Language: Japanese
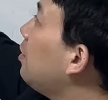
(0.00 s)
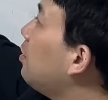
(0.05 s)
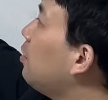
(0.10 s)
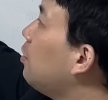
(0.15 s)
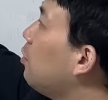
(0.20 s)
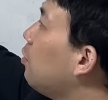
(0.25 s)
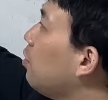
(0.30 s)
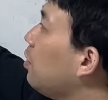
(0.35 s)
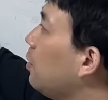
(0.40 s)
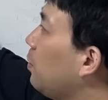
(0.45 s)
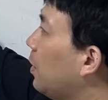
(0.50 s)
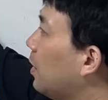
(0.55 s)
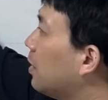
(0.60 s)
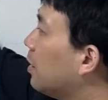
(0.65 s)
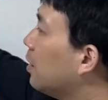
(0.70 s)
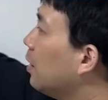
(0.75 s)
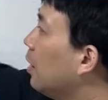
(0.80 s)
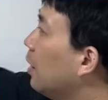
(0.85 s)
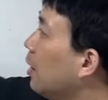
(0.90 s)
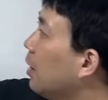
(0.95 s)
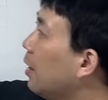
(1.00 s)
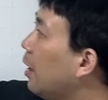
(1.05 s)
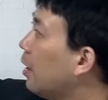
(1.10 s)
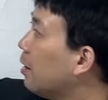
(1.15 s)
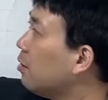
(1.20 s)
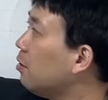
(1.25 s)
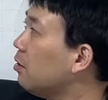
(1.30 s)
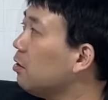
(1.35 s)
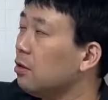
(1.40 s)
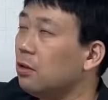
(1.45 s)
数とします。
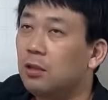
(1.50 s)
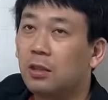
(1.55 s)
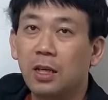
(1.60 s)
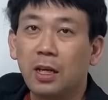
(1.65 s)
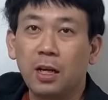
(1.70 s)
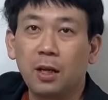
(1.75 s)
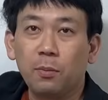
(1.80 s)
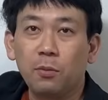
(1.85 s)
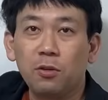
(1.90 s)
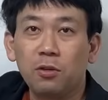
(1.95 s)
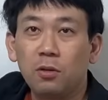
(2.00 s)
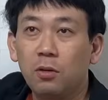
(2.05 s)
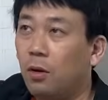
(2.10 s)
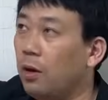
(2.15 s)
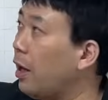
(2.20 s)
117分の